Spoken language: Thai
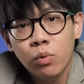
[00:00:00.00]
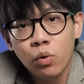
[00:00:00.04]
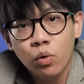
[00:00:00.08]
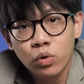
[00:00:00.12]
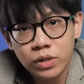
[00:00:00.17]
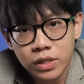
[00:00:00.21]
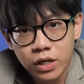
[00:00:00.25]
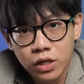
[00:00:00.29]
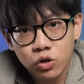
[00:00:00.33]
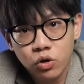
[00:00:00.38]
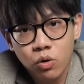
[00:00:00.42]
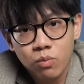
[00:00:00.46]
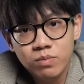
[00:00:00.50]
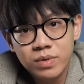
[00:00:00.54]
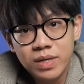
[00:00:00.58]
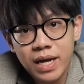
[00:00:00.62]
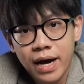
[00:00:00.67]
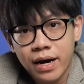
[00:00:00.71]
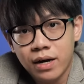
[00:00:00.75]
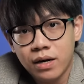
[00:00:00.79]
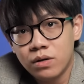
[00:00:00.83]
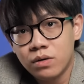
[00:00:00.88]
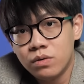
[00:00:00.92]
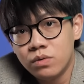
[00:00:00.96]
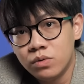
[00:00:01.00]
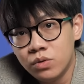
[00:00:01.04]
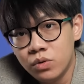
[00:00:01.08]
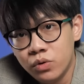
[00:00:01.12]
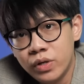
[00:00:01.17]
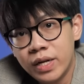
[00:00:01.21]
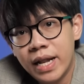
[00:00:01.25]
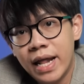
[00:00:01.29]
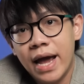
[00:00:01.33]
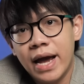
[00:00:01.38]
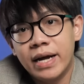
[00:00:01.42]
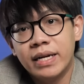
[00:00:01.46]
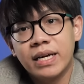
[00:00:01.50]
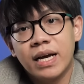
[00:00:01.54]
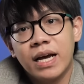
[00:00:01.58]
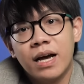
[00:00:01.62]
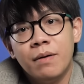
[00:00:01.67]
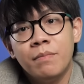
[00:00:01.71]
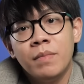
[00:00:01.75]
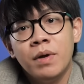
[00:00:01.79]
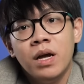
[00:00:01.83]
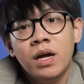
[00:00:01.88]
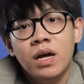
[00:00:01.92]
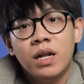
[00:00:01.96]
ผลกระทบอย่างรุนแรงนะค
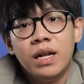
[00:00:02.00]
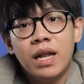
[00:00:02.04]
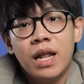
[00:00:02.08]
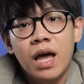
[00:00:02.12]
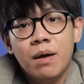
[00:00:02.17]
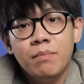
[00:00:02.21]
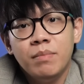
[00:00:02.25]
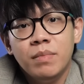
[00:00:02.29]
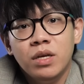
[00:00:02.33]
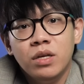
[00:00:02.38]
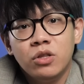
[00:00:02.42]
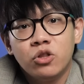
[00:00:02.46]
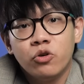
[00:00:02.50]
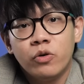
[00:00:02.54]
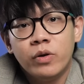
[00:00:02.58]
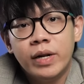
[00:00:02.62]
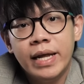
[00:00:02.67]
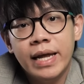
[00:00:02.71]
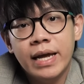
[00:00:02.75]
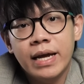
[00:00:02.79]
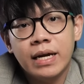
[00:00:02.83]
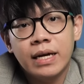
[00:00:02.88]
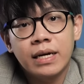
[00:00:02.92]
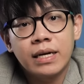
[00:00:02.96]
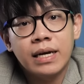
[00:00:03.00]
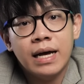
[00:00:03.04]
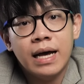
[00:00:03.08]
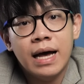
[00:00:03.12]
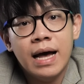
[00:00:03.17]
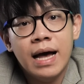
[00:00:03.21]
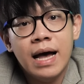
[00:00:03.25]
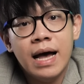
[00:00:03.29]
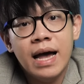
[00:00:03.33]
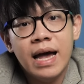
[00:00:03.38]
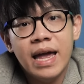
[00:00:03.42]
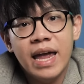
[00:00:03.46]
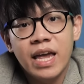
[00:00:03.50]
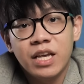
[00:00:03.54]
รับและมีตัวเลขค่า